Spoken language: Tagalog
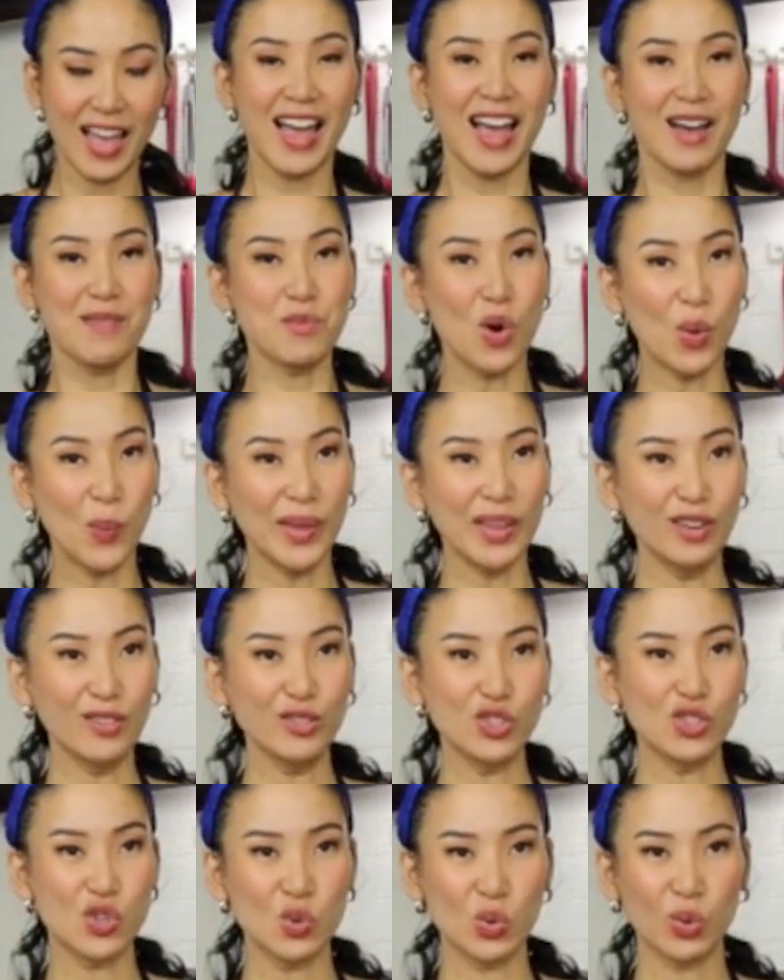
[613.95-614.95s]
Moment of
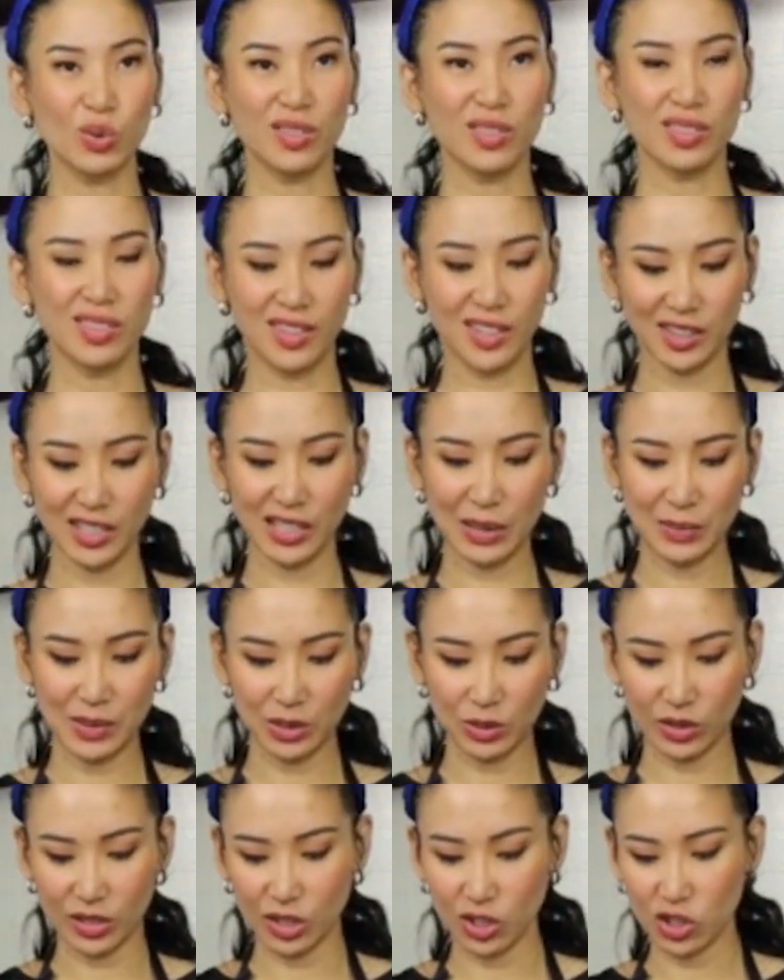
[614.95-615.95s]
truth, titikman ko
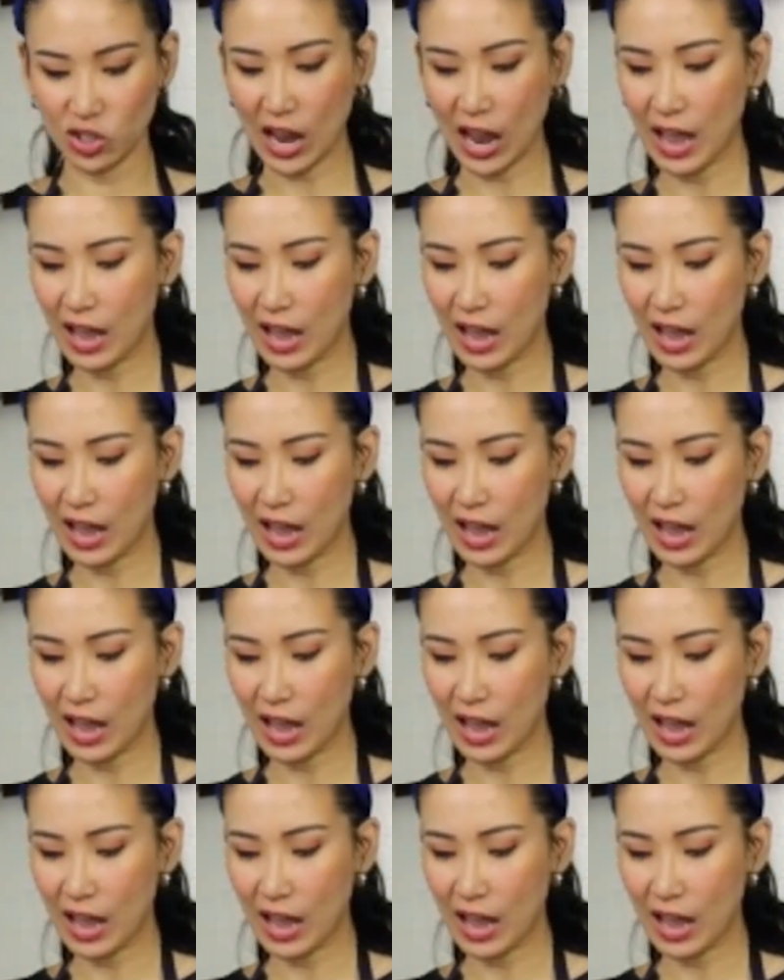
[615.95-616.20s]
na siya.